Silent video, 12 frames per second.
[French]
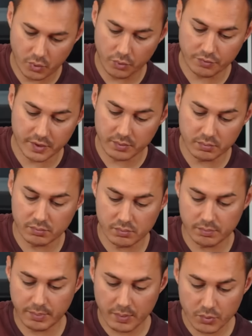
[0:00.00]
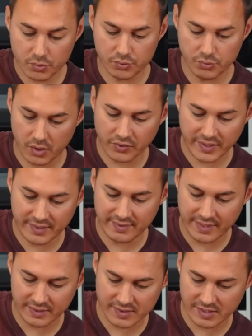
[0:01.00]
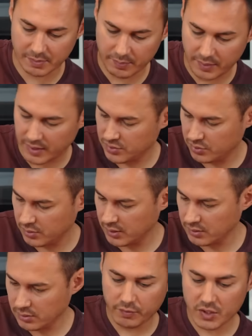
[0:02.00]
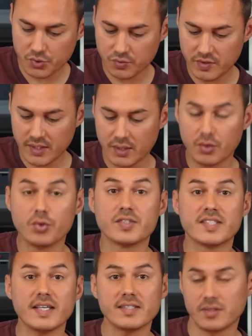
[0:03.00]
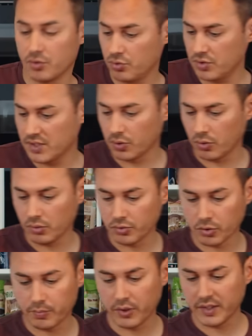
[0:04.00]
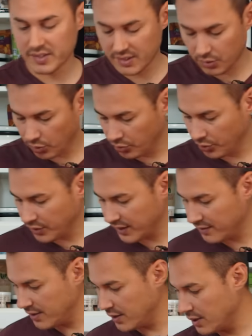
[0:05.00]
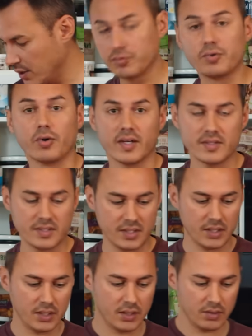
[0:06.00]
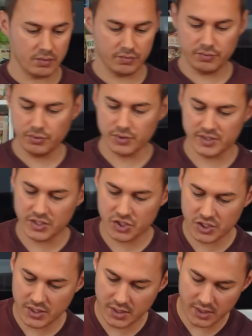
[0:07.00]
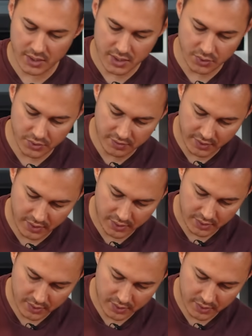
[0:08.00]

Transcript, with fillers: On fait pas beaucoup rentrer d'air dans cette préparation. Hein. On va ajouter le zeste du citron. Donc prenez un citron non traité, vous le rincez, vous le séchez et on y va.